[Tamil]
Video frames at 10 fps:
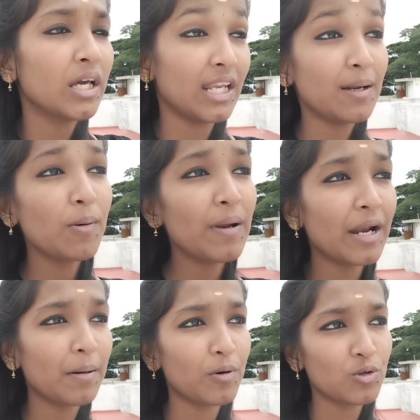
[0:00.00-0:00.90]
என்னென்னமோ
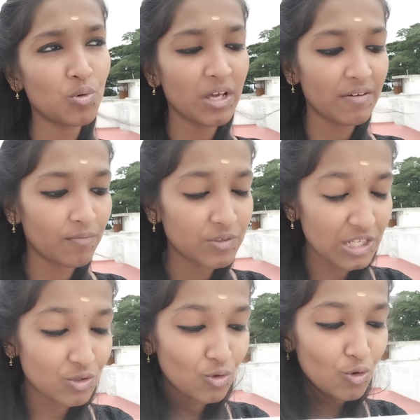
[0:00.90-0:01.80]
பிளான்லாம் பண்ணோம் ஜூலை
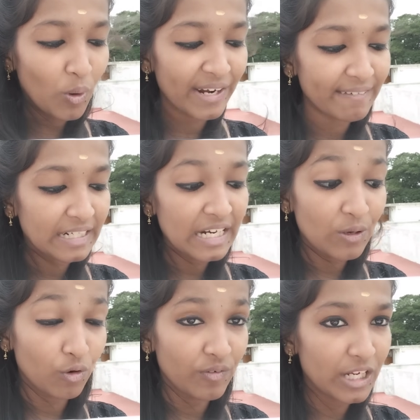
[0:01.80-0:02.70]
சி ஜூன் ஒன் வந்துட்டு
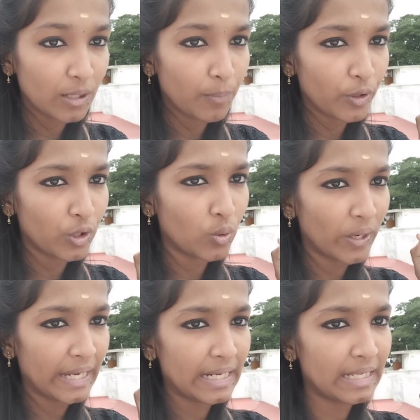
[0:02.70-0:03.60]
நீ உங்கள் வீட்டுக்கு போய்க்கோ
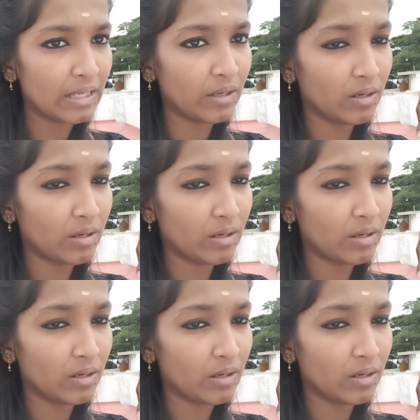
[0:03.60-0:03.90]
நைட்டு